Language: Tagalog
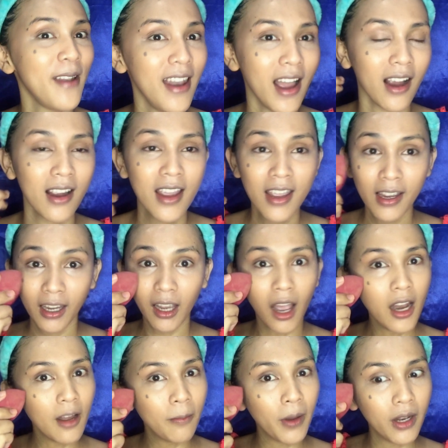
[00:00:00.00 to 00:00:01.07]
jiwa lang. Kay
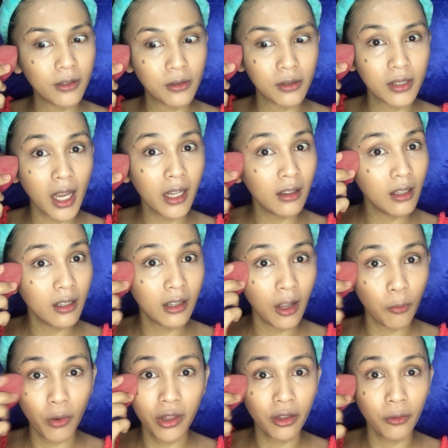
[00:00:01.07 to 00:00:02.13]
ana ba na society
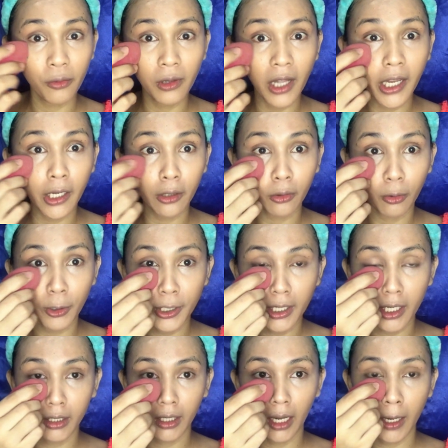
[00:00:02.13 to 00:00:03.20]
da whether we like it or
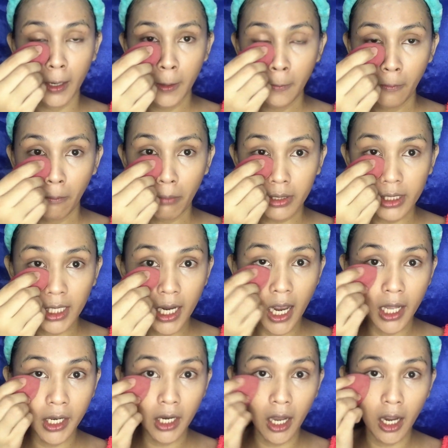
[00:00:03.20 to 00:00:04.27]
not kay
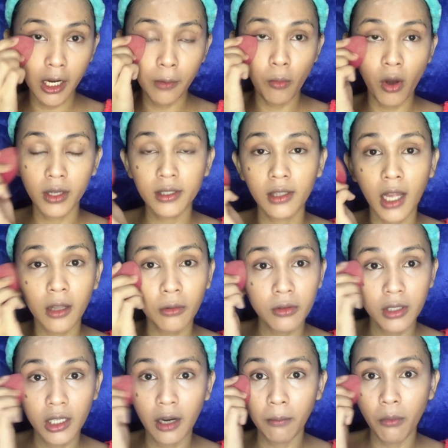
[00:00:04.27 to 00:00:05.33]
basihan nila ang imuang
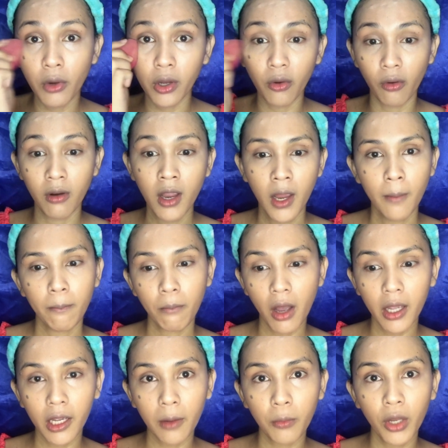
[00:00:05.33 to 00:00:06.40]
status kinabuhi kung
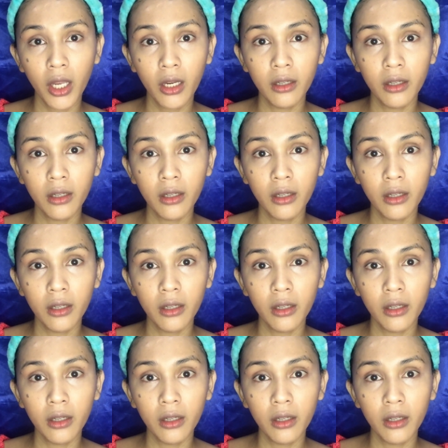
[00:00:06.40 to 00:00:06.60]
may kami